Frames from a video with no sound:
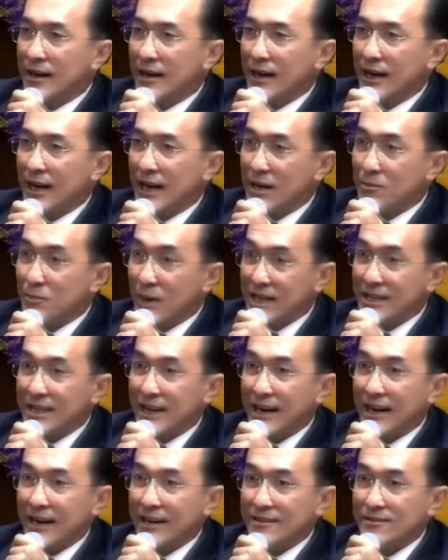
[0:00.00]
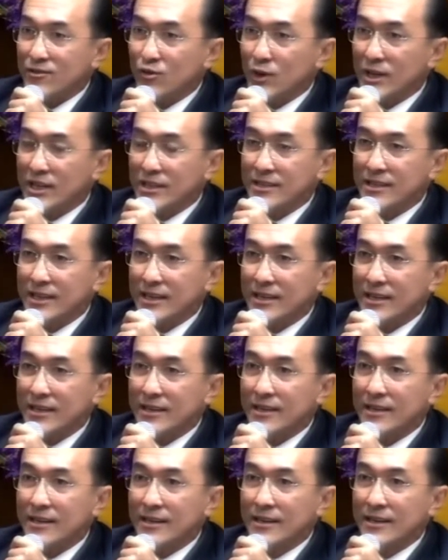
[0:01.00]
อะไรบางอย่าง จุลินทรีย์
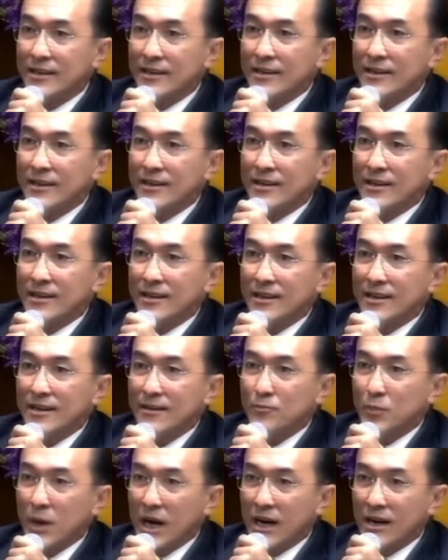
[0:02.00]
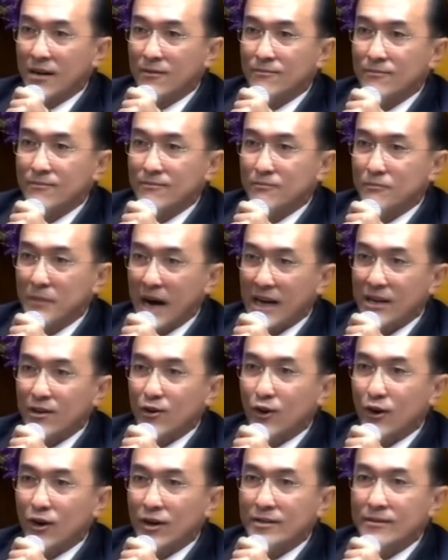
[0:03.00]
เพิ่มหมัก
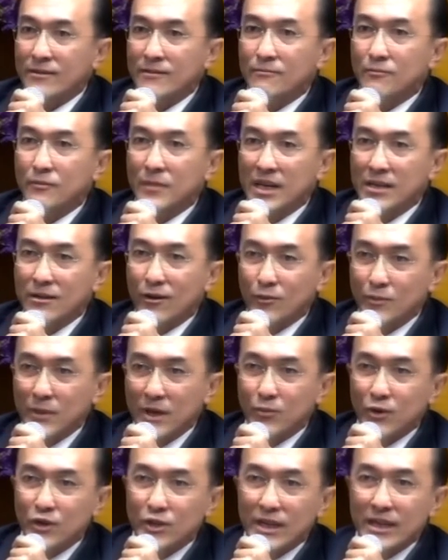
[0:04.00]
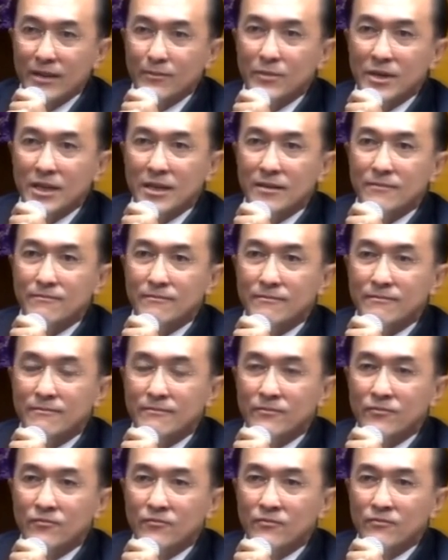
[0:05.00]
ก่อน มันก็มีโปรตีนเพิ่ม
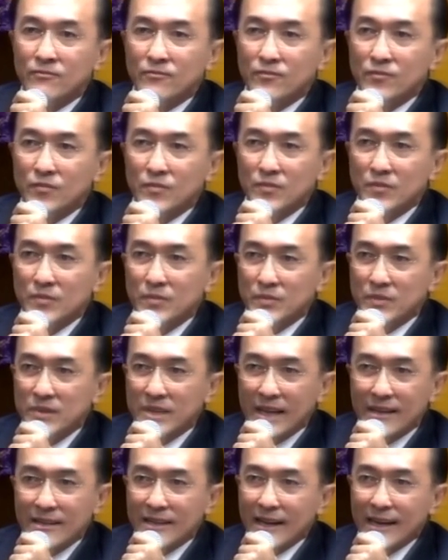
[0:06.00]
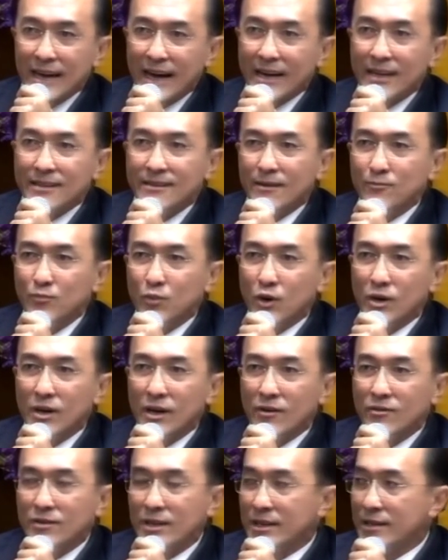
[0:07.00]
สิ่งทั้งหลายทั้งปวงเห
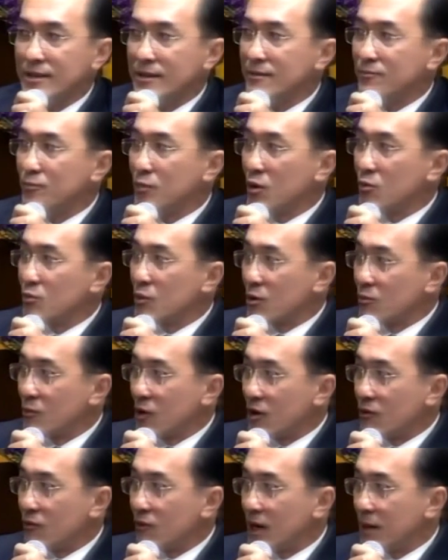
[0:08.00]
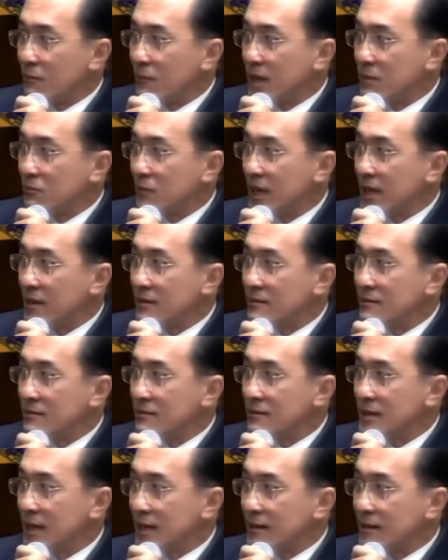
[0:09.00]
ล่านี้ ผมก็มองว่ามันเป็น
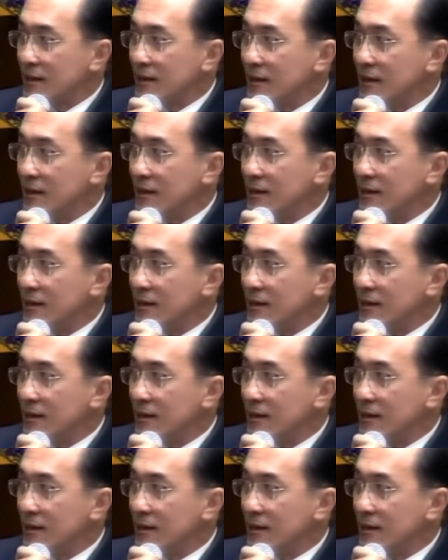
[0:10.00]
สิ่งที่